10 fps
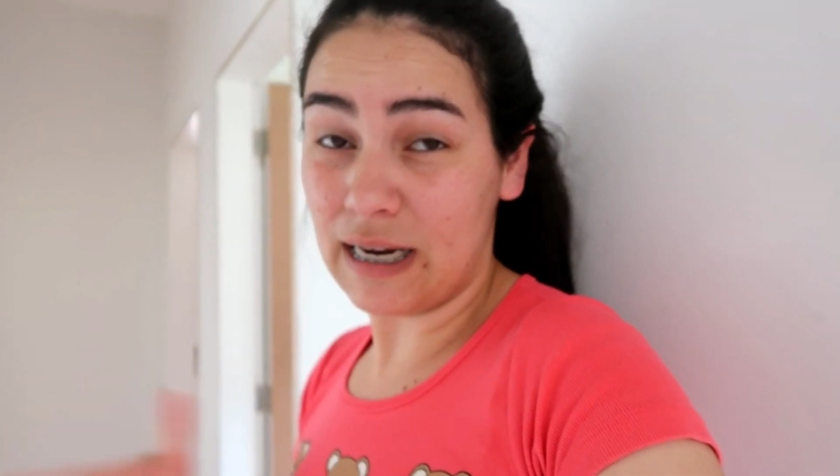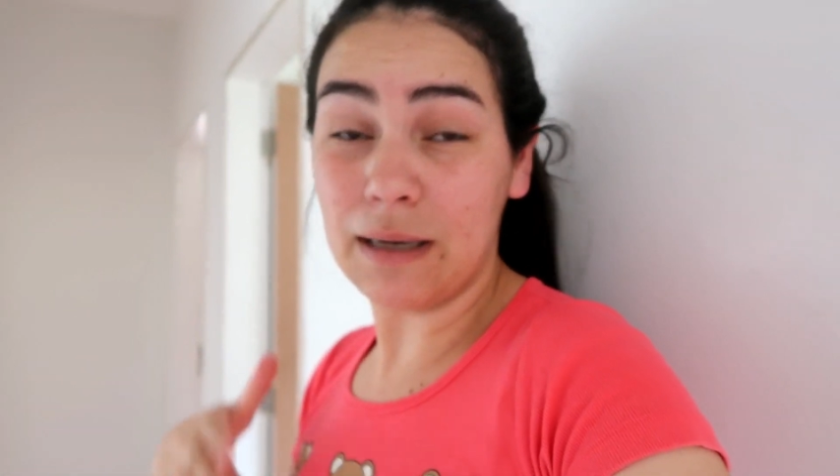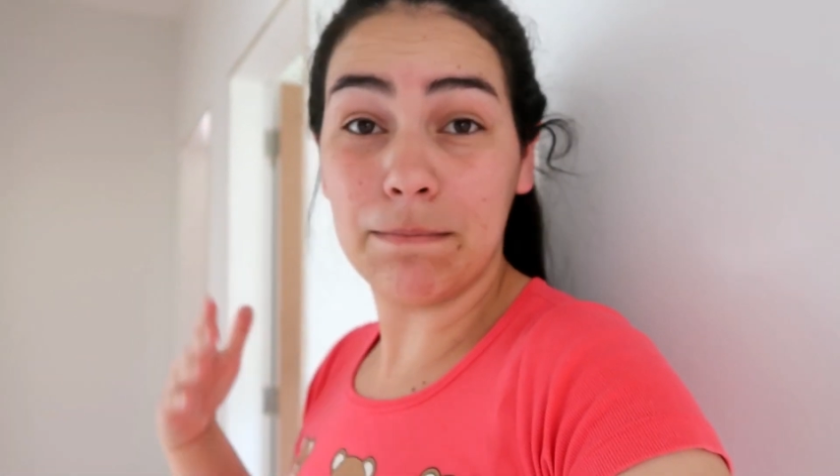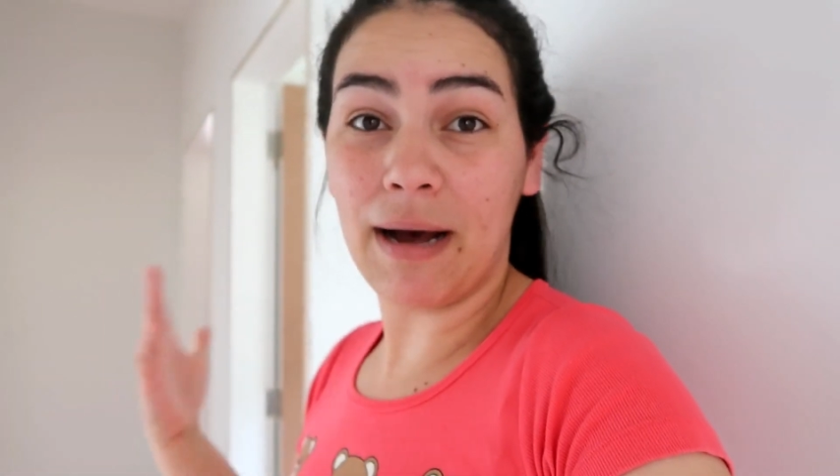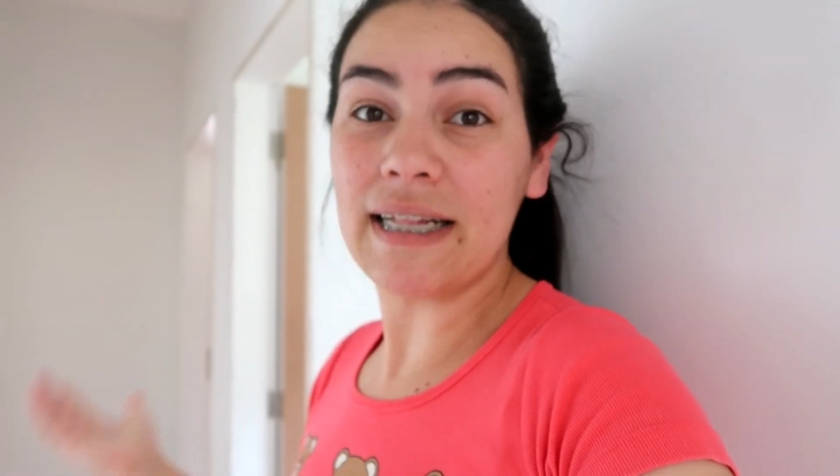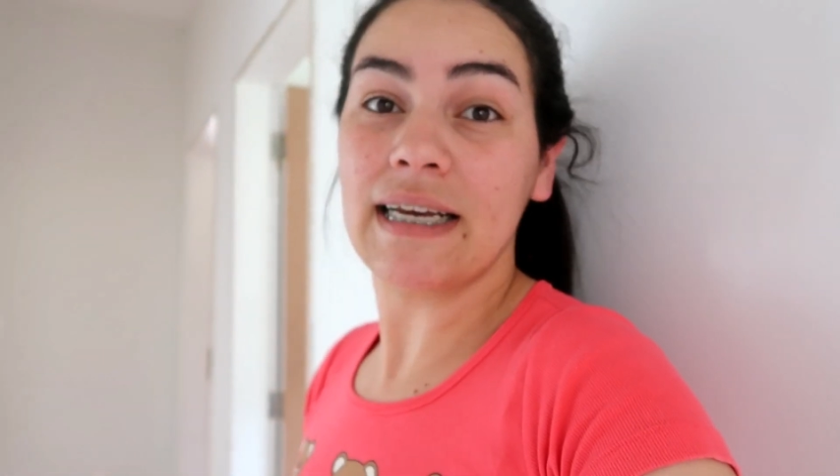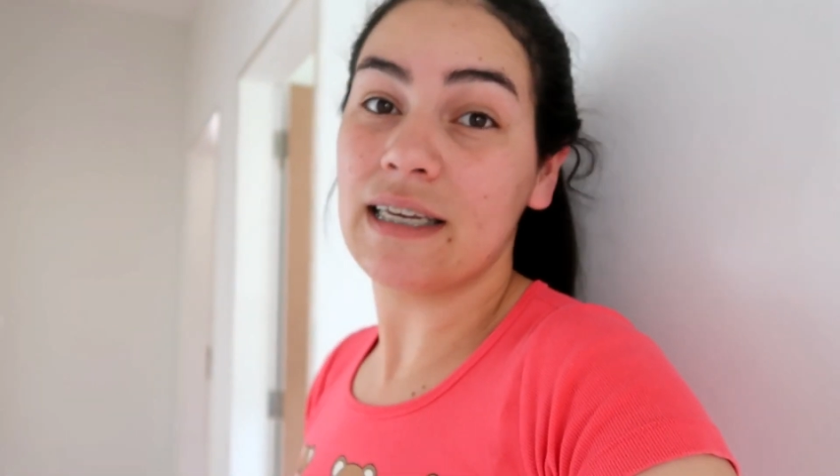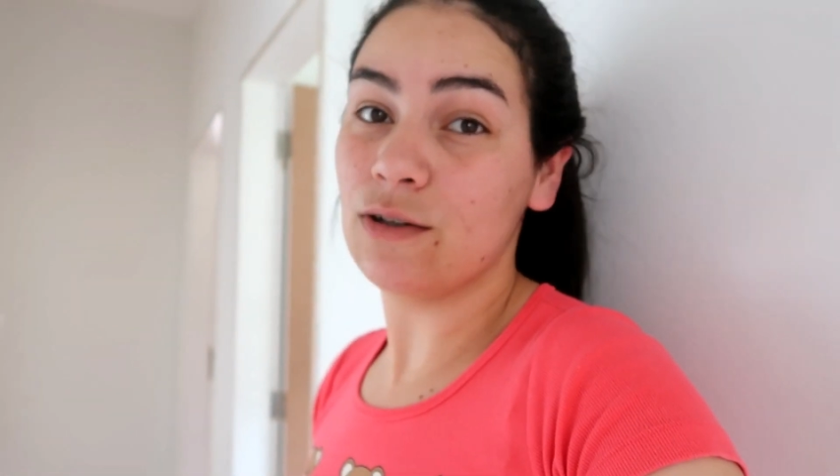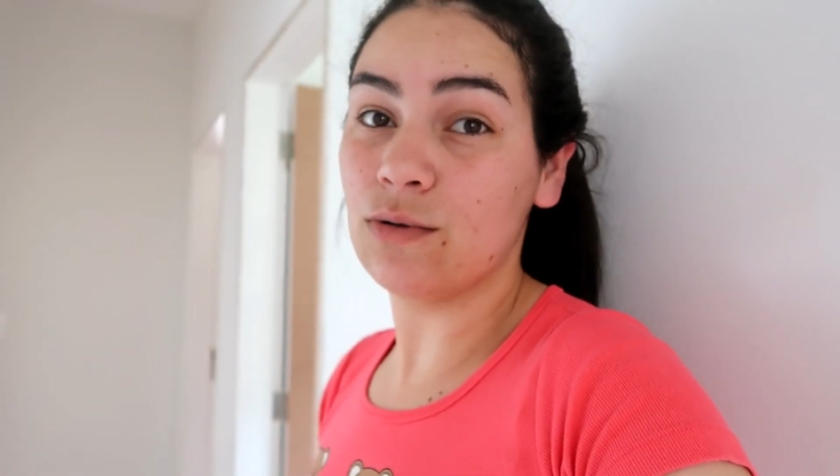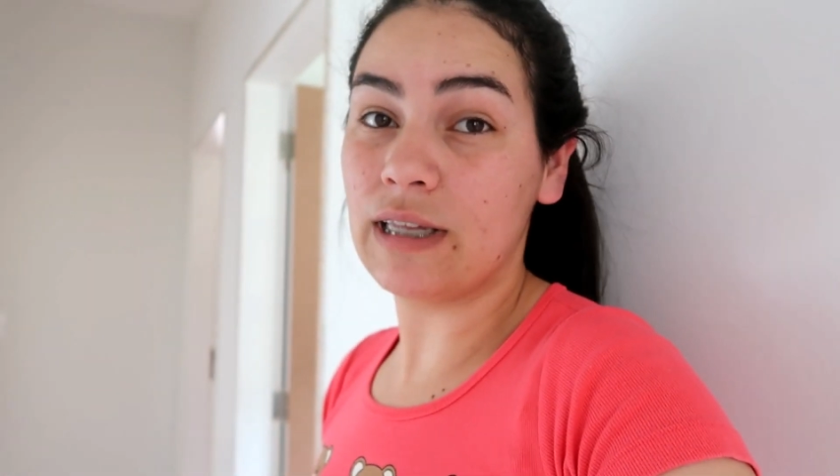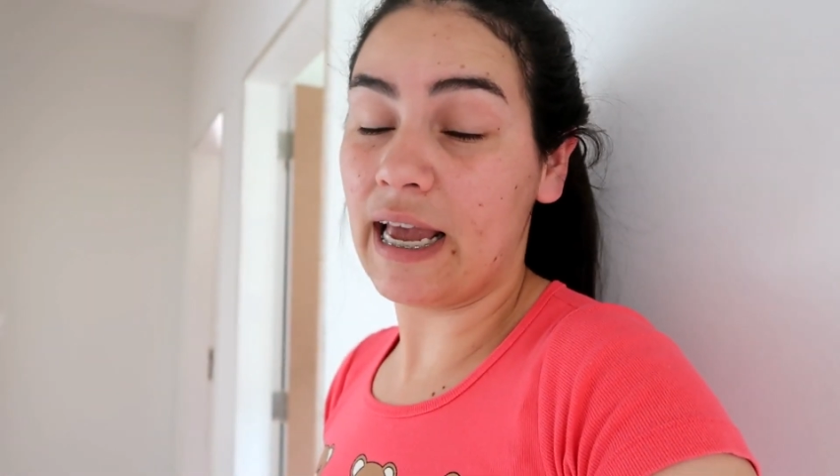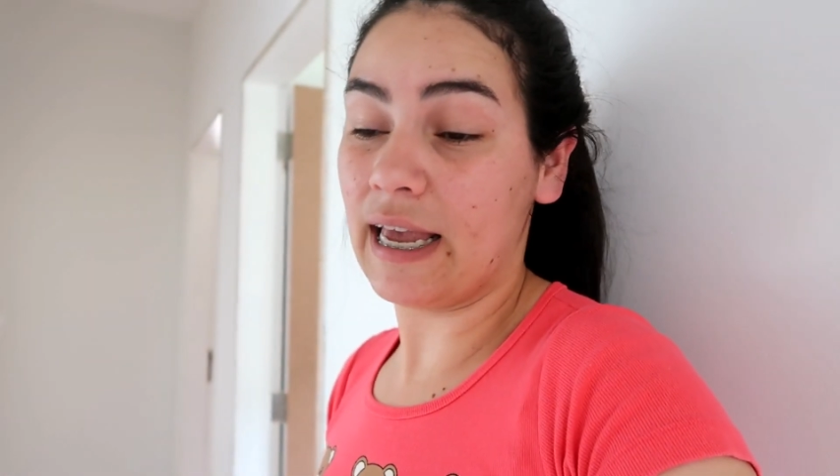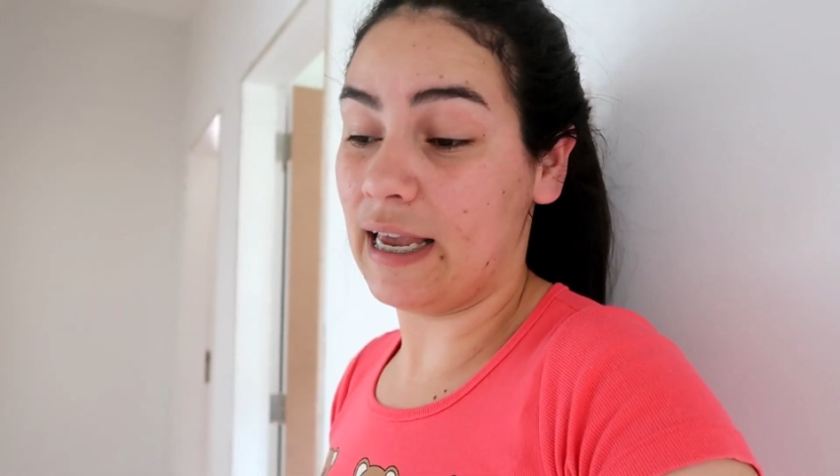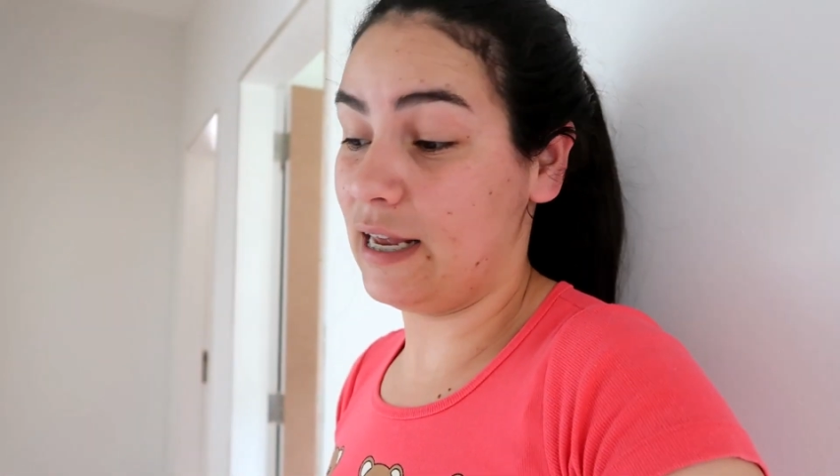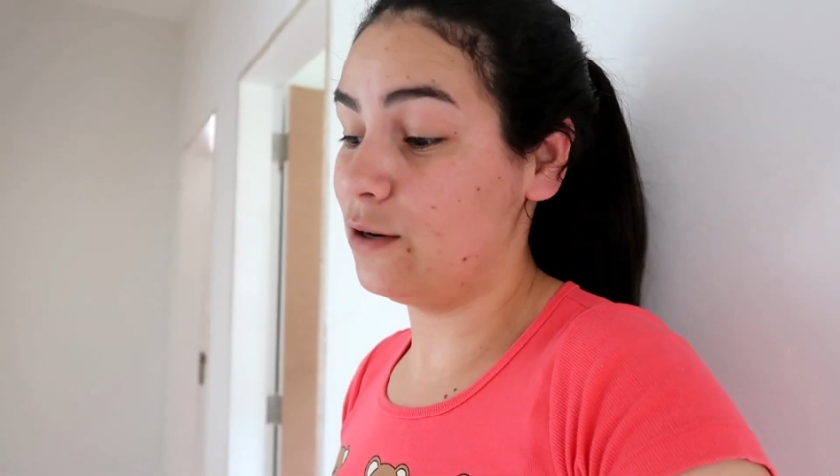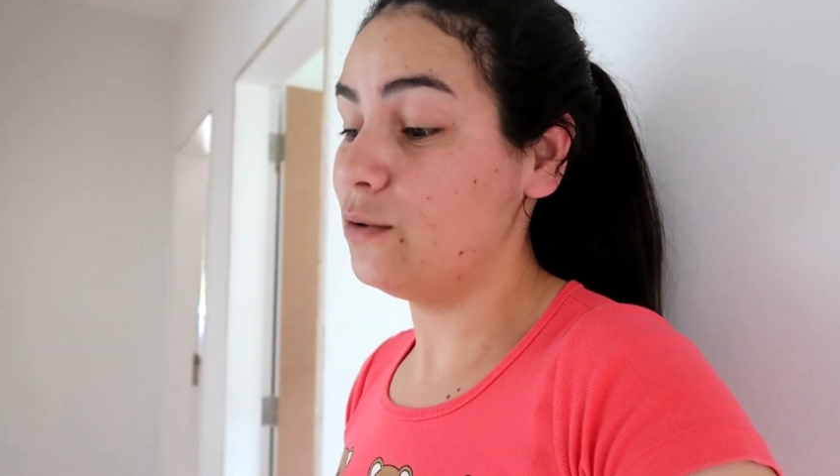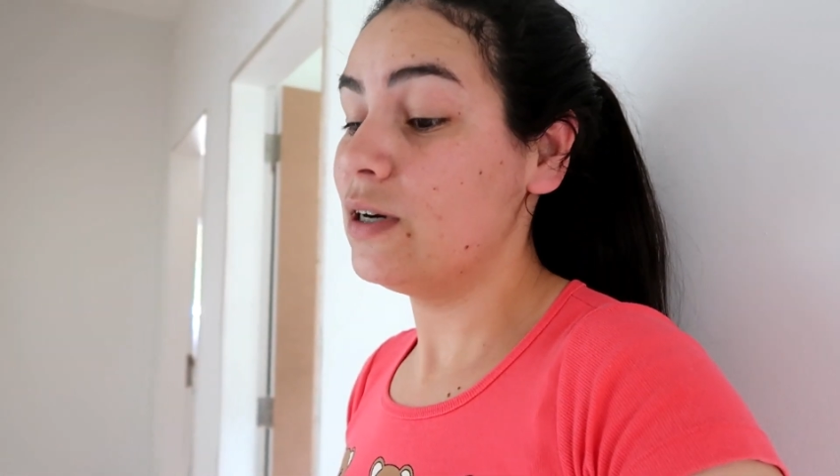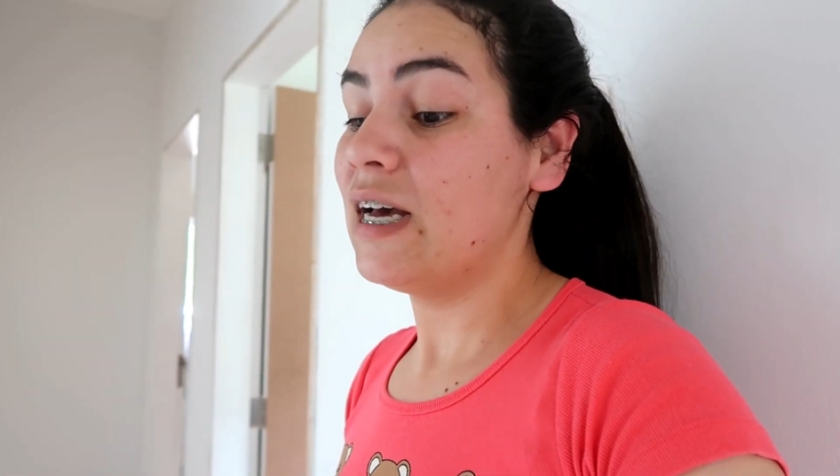limpar daqui do terreno.